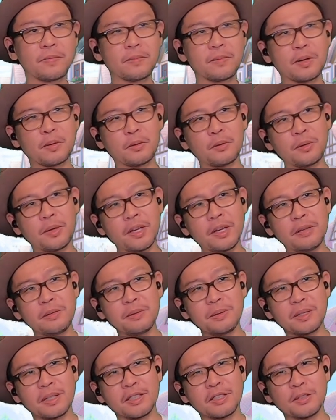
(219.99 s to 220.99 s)
まあ、この
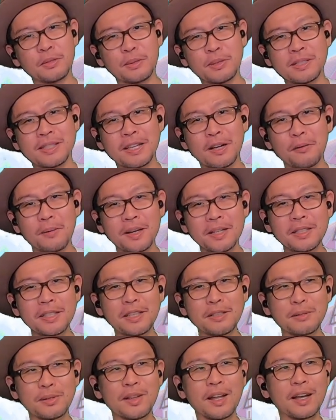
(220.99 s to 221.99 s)
エルフが一人騒い
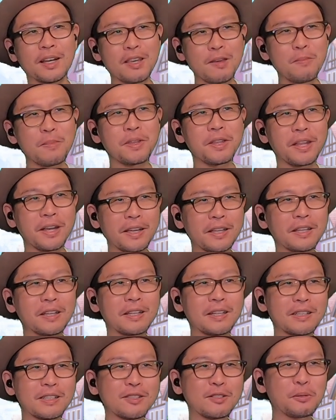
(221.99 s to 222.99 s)
でるだけみたい
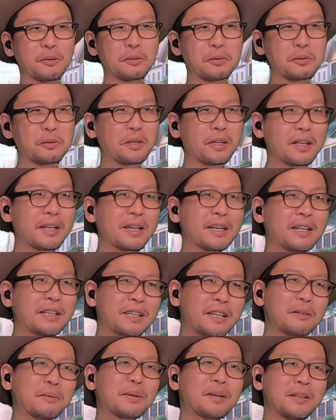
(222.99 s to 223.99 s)
な、そういう展
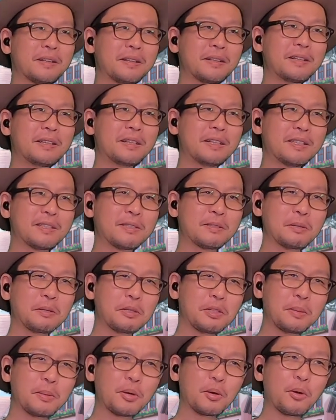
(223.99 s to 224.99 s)
開なのかな。それ
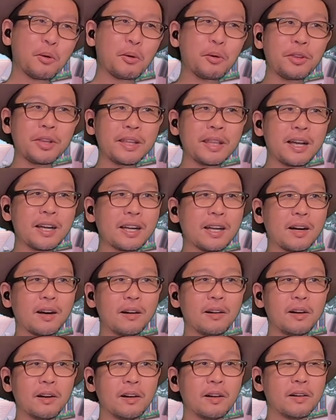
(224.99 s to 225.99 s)
ともここでなん
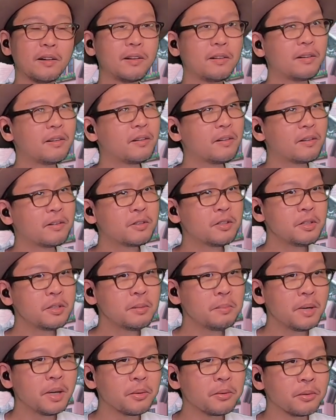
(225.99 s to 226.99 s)
か、
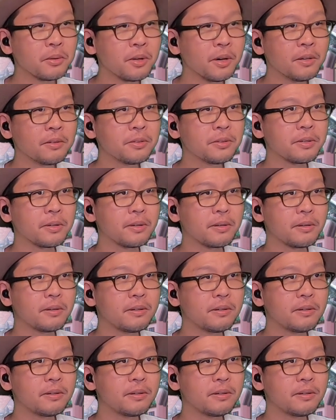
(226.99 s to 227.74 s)
今のなんだ？